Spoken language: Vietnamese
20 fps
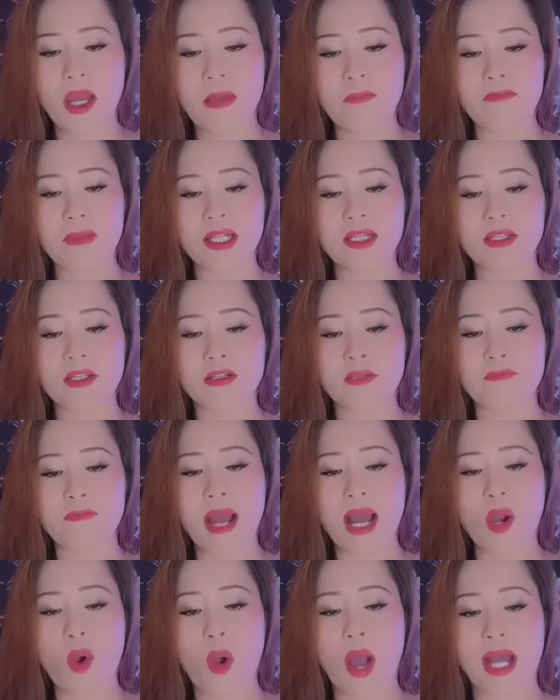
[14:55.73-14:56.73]
Bình thường
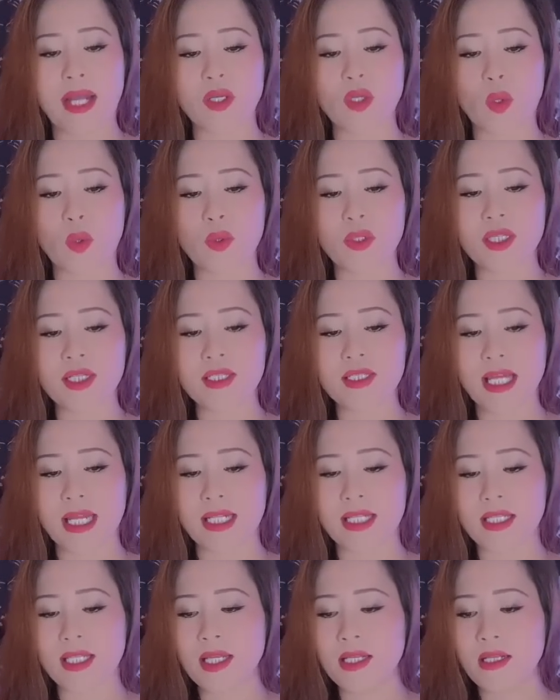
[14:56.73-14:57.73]
ba hoa đủ thứ
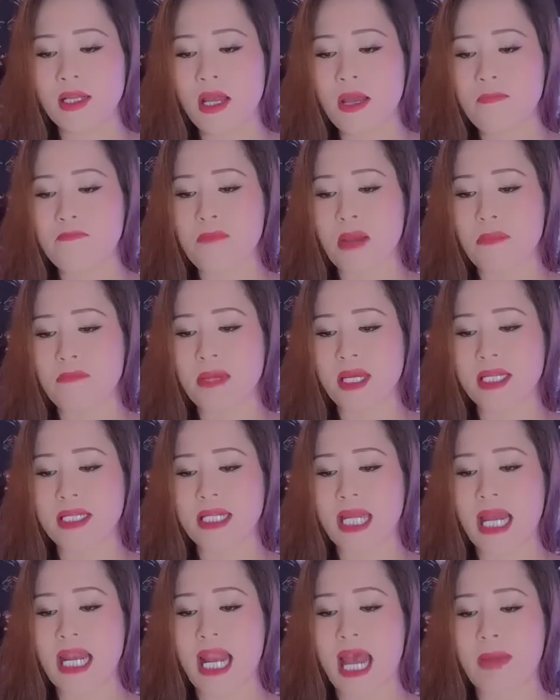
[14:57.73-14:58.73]
thành tích mà Bình
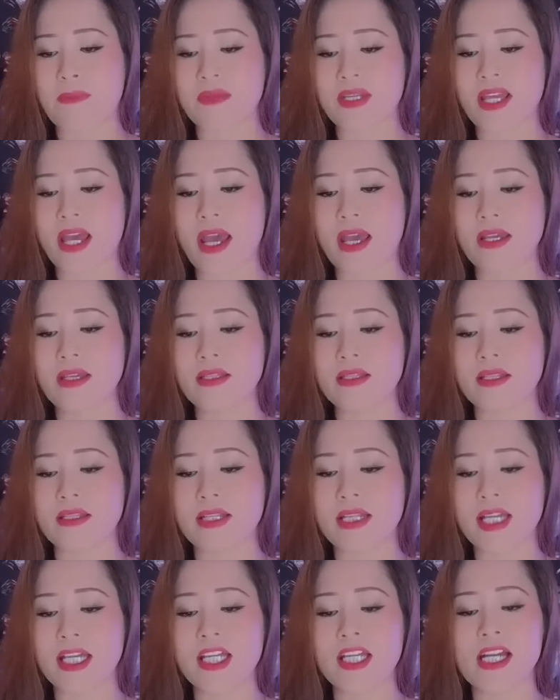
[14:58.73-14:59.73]
đã làm kể từ
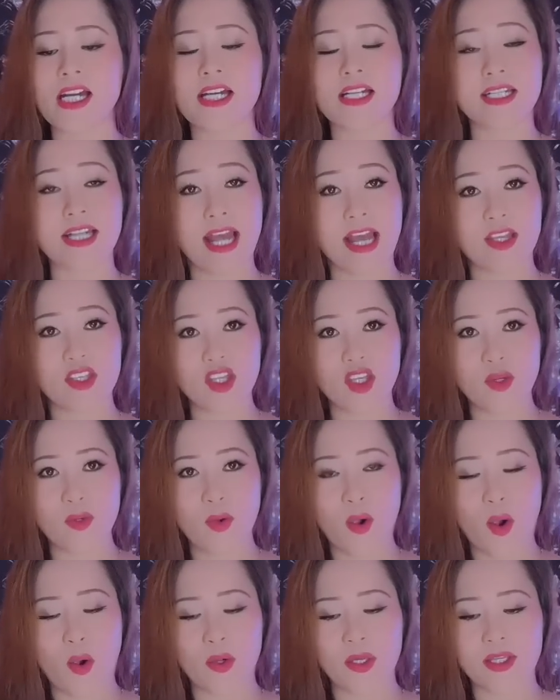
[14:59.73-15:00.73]
khi ra chiêu
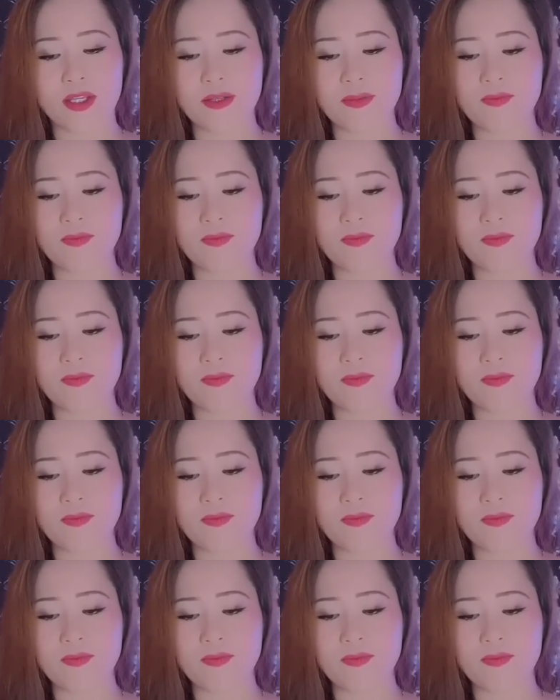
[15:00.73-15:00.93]
hồi.